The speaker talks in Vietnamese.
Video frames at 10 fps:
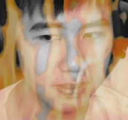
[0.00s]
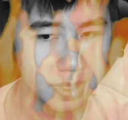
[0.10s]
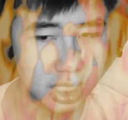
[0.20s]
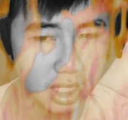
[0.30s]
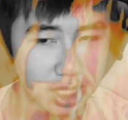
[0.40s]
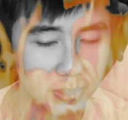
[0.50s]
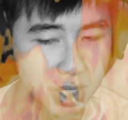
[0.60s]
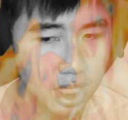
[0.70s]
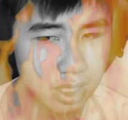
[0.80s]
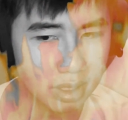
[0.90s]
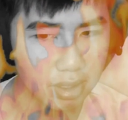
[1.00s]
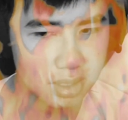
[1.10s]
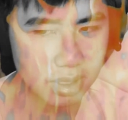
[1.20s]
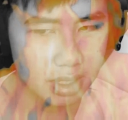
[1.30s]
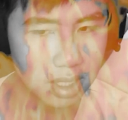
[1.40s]
Mình sẽ chửi nó một trận
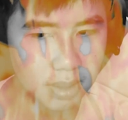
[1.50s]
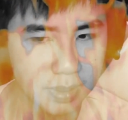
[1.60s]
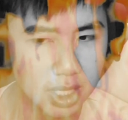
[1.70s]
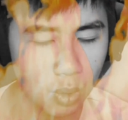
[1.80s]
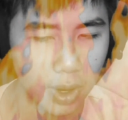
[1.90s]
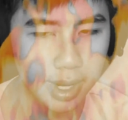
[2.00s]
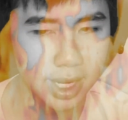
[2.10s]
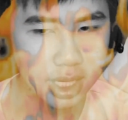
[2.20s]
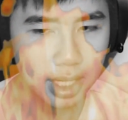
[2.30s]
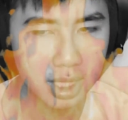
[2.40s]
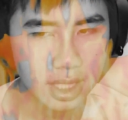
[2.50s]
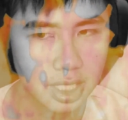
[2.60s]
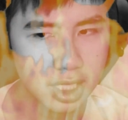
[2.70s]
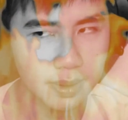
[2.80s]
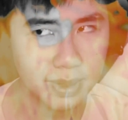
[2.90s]
Sau đó mình sẽ luộc lên
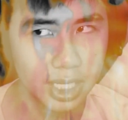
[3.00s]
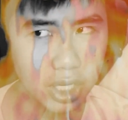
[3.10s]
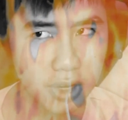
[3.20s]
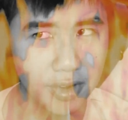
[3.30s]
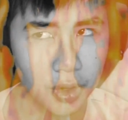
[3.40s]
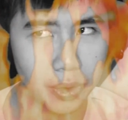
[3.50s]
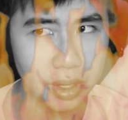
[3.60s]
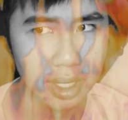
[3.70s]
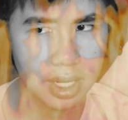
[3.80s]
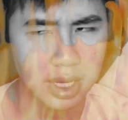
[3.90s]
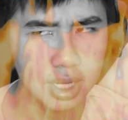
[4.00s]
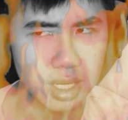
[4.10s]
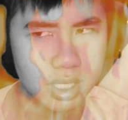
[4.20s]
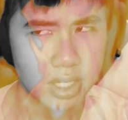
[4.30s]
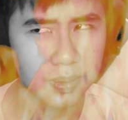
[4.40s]
Rồi mình sẽ cho nó vào nồi
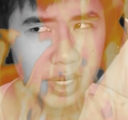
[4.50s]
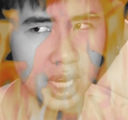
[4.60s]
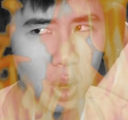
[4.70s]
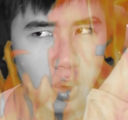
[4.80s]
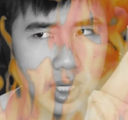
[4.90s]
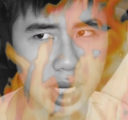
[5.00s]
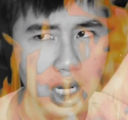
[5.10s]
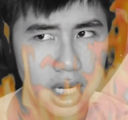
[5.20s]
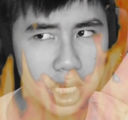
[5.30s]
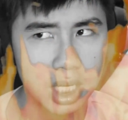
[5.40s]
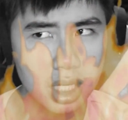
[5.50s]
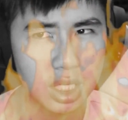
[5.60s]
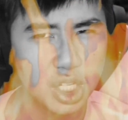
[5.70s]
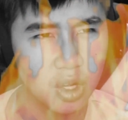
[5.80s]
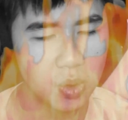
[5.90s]
rồi mình nấu nó ra
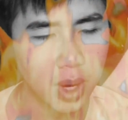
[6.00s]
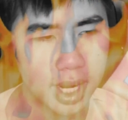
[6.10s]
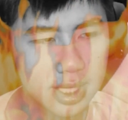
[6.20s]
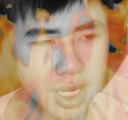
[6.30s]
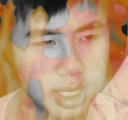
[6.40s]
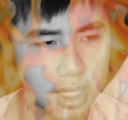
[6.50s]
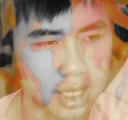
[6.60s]
cho tụi lạnh ăn dần